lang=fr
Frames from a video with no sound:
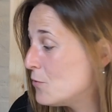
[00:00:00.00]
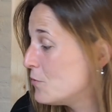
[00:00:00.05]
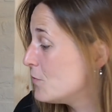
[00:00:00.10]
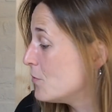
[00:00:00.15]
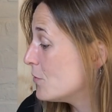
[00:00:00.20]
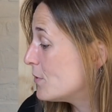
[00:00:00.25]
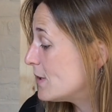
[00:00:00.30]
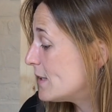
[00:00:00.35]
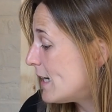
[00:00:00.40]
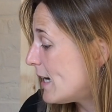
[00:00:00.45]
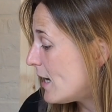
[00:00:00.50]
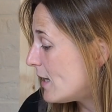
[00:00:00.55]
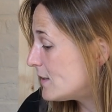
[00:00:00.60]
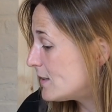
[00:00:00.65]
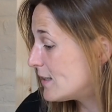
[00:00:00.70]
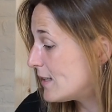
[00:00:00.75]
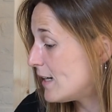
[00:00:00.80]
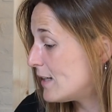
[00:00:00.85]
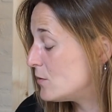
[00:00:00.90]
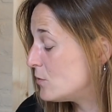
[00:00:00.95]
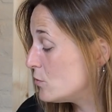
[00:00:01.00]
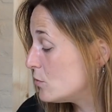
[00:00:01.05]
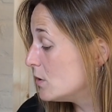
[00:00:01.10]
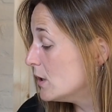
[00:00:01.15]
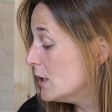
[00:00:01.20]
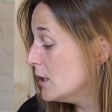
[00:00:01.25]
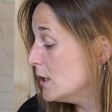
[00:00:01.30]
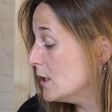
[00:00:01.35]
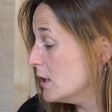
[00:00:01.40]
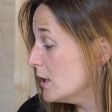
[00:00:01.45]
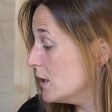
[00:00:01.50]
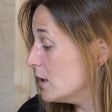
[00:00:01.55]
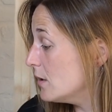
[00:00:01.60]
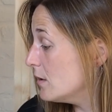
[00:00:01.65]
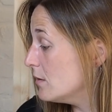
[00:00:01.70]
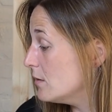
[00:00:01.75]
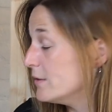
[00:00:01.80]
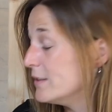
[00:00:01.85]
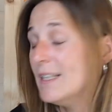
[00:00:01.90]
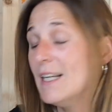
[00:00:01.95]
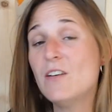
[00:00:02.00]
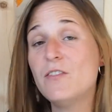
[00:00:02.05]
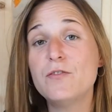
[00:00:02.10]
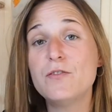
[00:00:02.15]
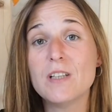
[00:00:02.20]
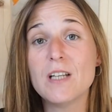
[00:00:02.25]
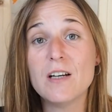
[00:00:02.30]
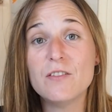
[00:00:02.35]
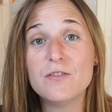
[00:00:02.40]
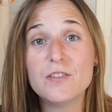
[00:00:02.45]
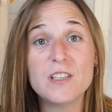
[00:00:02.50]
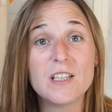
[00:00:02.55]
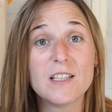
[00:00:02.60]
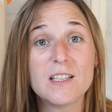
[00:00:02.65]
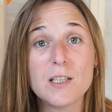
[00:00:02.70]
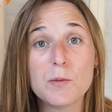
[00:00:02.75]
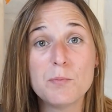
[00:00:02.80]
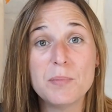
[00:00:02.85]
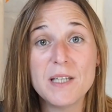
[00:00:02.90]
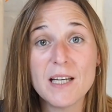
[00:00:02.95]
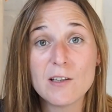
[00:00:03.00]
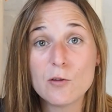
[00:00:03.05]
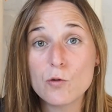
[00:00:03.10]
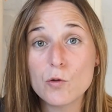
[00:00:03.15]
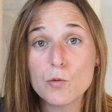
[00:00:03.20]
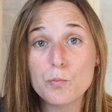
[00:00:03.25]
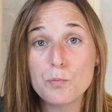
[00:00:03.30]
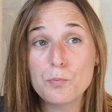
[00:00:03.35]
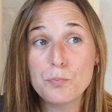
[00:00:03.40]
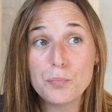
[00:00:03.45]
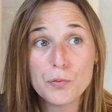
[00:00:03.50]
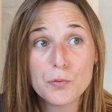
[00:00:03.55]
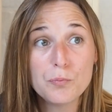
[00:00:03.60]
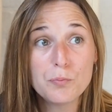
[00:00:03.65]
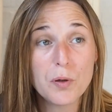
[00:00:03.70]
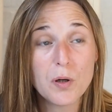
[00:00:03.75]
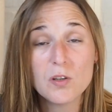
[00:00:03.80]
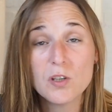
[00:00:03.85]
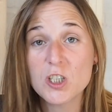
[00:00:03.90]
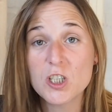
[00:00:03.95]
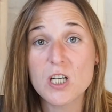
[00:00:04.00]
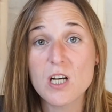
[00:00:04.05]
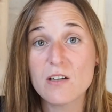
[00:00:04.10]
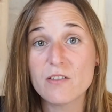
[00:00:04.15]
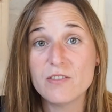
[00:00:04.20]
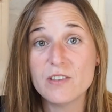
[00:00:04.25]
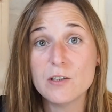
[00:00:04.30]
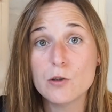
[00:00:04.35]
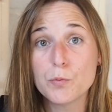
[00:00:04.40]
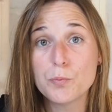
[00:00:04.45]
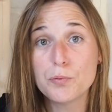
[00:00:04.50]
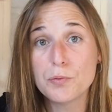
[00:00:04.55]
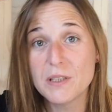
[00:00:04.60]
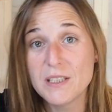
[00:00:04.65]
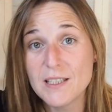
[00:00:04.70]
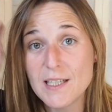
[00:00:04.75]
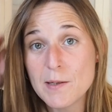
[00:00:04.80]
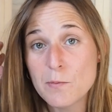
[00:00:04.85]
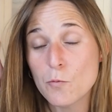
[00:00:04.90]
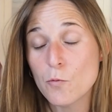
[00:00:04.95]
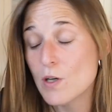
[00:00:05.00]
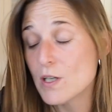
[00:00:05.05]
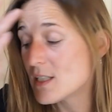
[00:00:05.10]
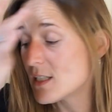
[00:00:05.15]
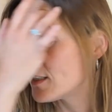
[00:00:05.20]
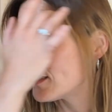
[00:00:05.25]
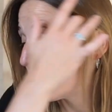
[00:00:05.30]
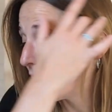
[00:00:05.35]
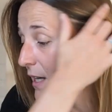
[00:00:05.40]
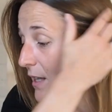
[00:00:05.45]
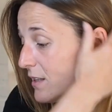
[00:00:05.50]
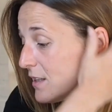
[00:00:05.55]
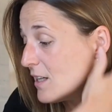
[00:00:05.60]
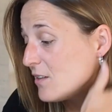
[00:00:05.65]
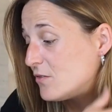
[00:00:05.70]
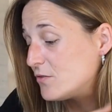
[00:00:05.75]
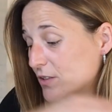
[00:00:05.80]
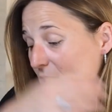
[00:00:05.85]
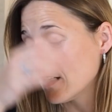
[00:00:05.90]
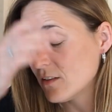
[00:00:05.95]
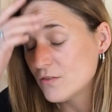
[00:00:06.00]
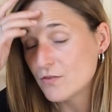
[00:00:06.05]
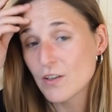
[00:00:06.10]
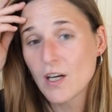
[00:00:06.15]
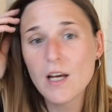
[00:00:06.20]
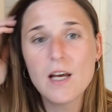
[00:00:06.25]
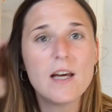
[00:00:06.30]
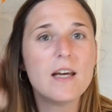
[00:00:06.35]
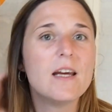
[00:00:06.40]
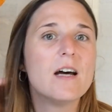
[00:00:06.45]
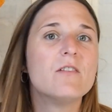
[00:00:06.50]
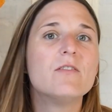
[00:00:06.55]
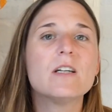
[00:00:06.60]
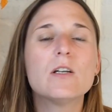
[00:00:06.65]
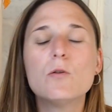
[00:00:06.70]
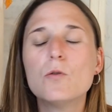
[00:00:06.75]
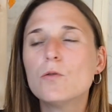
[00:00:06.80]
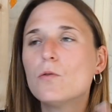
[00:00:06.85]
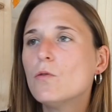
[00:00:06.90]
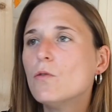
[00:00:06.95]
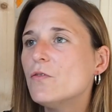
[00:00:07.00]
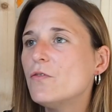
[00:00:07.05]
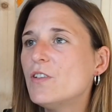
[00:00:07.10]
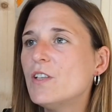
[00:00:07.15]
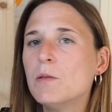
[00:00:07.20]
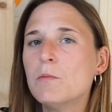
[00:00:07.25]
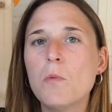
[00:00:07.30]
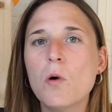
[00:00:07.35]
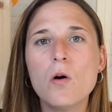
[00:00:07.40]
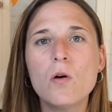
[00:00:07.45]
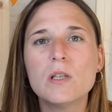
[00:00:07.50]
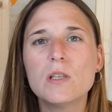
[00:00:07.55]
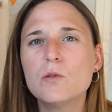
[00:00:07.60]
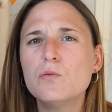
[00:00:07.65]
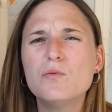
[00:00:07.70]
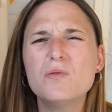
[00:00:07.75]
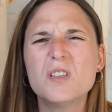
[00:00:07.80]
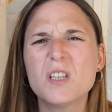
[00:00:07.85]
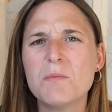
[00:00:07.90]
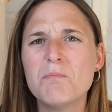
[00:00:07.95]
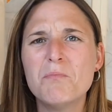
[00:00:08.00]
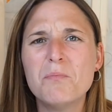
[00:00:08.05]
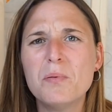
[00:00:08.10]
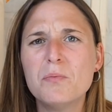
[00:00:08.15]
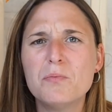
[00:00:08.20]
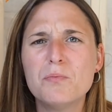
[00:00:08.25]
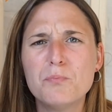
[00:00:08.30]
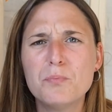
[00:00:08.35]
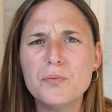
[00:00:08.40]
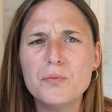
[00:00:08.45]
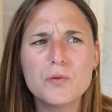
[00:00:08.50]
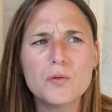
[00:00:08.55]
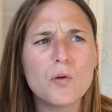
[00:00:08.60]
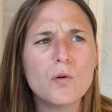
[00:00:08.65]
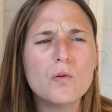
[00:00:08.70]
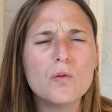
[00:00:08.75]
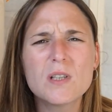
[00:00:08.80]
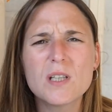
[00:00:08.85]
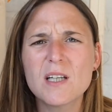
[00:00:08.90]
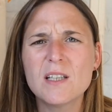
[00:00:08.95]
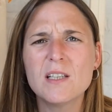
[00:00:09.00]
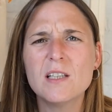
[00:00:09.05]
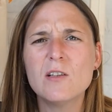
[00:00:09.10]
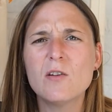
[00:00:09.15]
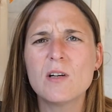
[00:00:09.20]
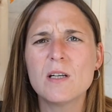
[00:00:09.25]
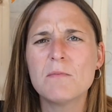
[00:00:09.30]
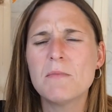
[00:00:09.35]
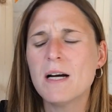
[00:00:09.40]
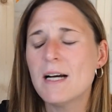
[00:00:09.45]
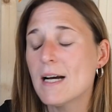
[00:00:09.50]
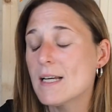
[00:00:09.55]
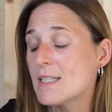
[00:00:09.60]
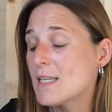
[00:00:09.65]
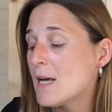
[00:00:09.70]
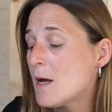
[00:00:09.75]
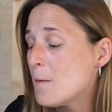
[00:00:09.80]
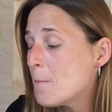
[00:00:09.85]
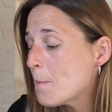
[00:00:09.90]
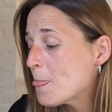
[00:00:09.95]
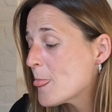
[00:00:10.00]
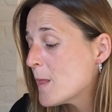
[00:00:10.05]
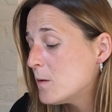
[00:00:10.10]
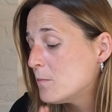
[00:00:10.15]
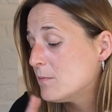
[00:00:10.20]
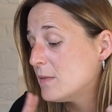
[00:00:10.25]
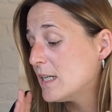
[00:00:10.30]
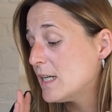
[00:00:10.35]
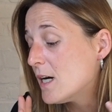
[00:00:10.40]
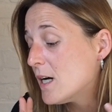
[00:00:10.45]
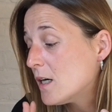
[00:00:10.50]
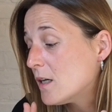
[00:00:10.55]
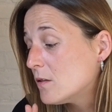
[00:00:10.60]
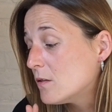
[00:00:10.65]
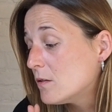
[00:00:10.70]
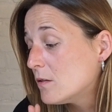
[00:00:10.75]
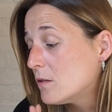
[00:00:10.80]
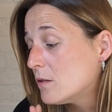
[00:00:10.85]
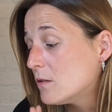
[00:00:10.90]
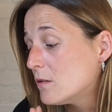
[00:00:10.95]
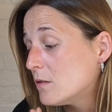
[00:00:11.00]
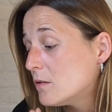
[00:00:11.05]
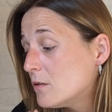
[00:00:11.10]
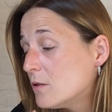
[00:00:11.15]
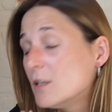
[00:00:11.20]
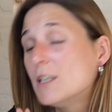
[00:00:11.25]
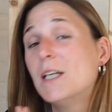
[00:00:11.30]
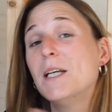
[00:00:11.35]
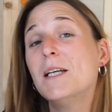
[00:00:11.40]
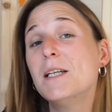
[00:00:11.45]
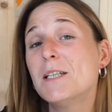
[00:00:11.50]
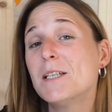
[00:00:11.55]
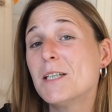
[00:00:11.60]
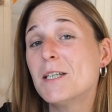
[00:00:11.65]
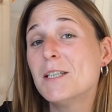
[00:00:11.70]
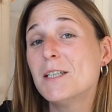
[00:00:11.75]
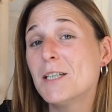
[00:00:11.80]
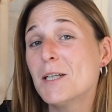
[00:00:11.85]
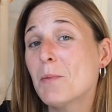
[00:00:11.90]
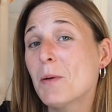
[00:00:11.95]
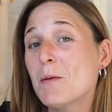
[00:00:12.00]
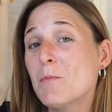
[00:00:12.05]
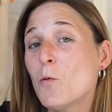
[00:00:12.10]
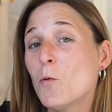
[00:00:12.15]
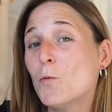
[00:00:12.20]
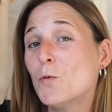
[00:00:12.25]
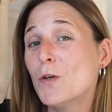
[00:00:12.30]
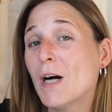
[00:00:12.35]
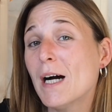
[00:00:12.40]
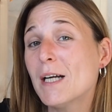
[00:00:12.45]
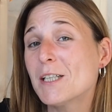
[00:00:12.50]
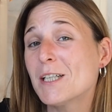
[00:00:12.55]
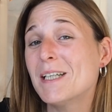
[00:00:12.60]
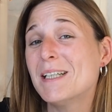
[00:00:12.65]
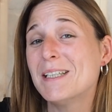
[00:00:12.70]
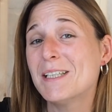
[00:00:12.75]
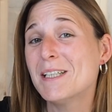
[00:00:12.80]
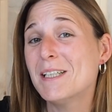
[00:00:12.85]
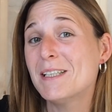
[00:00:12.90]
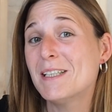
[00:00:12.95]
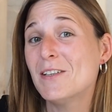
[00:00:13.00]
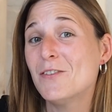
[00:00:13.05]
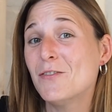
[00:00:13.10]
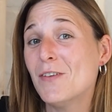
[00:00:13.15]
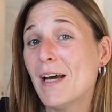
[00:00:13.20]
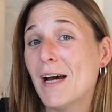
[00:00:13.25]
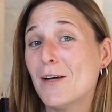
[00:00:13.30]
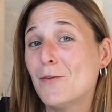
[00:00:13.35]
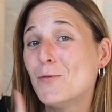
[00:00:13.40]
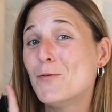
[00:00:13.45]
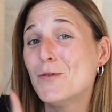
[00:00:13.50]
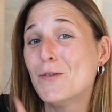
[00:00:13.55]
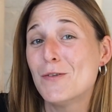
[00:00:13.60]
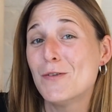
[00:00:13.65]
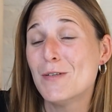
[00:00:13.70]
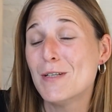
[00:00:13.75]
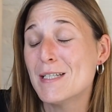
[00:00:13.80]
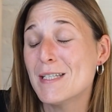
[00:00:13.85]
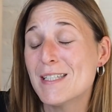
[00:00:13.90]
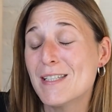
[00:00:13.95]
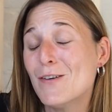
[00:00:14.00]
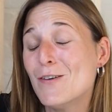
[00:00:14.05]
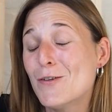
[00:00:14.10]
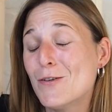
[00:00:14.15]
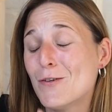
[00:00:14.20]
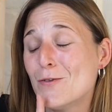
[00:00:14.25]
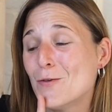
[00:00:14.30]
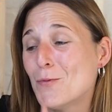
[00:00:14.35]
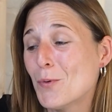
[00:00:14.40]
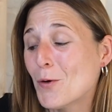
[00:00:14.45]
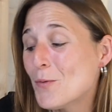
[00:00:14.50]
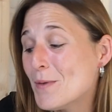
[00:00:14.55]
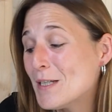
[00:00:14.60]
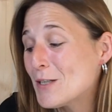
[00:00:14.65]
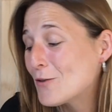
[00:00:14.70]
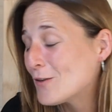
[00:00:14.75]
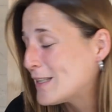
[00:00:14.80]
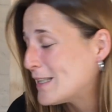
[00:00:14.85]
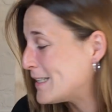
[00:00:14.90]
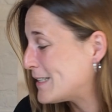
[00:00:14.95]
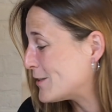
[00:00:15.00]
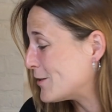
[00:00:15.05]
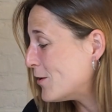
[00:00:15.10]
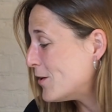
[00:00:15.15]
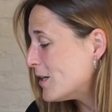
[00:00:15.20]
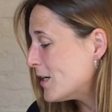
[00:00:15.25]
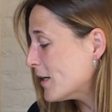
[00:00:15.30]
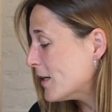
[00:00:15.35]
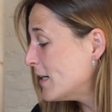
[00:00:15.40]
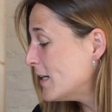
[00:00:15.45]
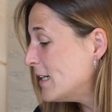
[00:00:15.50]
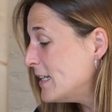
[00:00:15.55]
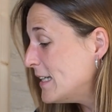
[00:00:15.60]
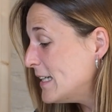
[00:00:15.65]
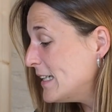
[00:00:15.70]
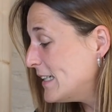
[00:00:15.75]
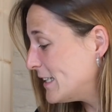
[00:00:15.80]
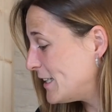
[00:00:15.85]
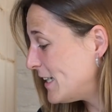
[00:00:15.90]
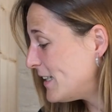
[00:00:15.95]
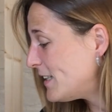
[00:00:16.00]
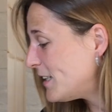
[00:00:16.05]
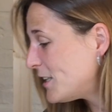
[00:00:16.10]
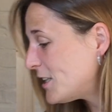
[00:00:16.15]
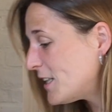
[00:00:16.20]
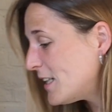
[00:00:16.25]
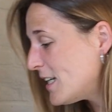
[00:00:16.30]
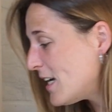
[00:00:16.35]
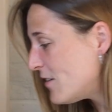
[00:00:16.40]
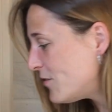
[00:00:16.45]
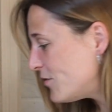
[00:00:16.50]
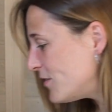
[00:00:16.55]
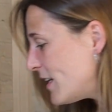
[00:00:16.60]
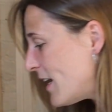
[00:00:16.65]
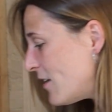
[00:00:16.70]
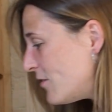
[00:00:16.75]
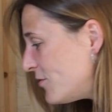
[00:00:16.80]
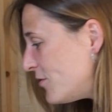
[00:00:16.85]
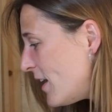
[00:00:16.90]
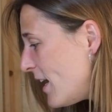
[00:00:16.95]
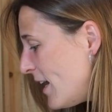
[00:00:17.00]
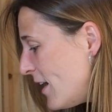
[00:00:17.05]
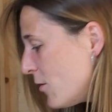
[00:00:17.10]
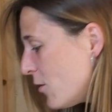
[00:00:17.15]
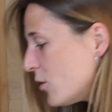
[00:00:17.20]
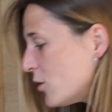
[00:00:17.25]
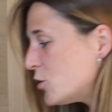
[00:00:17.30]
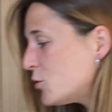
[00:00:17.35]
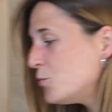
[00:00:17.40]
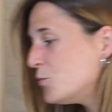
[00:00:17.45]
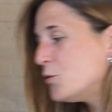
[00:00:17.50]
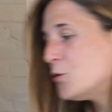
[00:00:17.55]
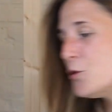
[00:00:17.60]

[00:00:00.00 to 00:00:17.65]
une carte cadeau euh, Naf Naf qui était bientôt plus bonne. Je l'avais depuis des mois, cette carte Naf Naf. Et avec le confinement et tout, j'aime plus trop traîner dans les magasins. Mais là, euh, j'ai pris mon courage et j'ai été faire les soldes, le premier jour des soldes. J'ai été chez Naf Naf. Alors, je me